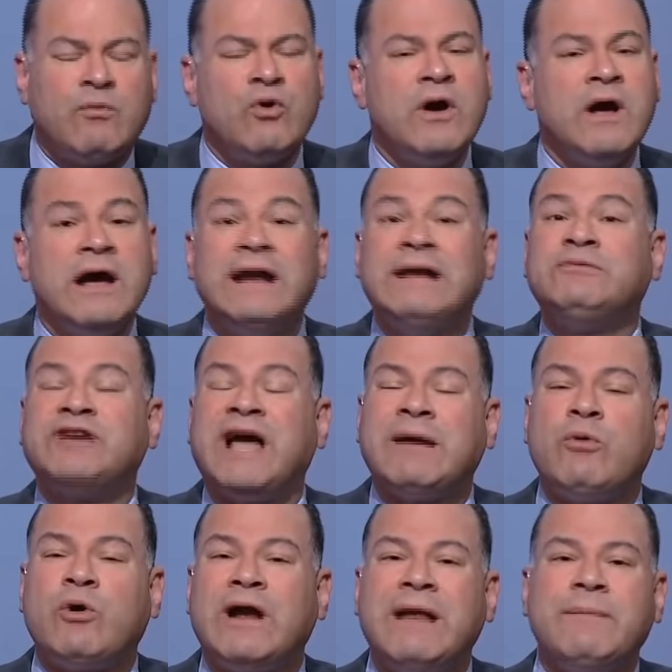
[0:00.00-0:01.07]
عاجبه اللي
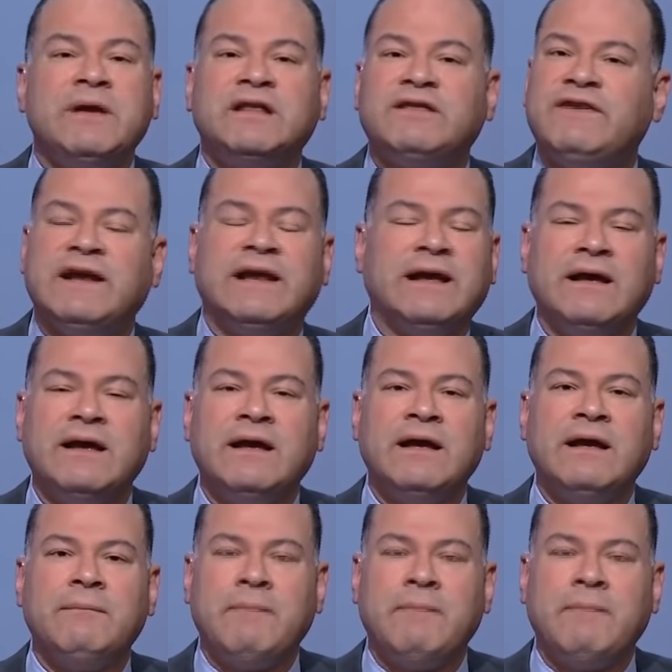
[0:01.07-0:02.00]
مش عاجبه كلامي يتفلق